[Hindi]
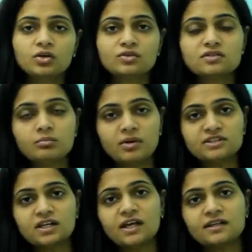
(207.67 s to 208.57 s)
तो इससे
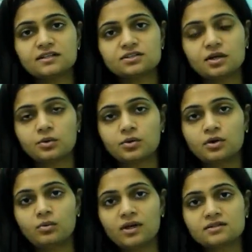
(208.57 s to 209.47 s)
बचा कैसे जाए
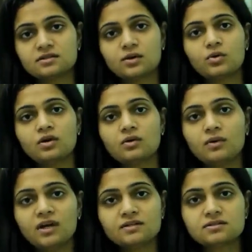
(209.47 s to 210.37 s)
कोरोना वायरस से कोरोना
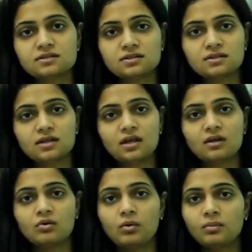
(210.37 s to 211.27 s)
वायरस
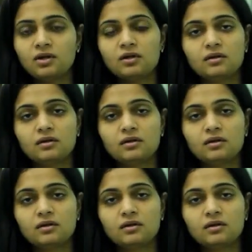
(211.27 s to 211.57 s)
एक नॉर्मल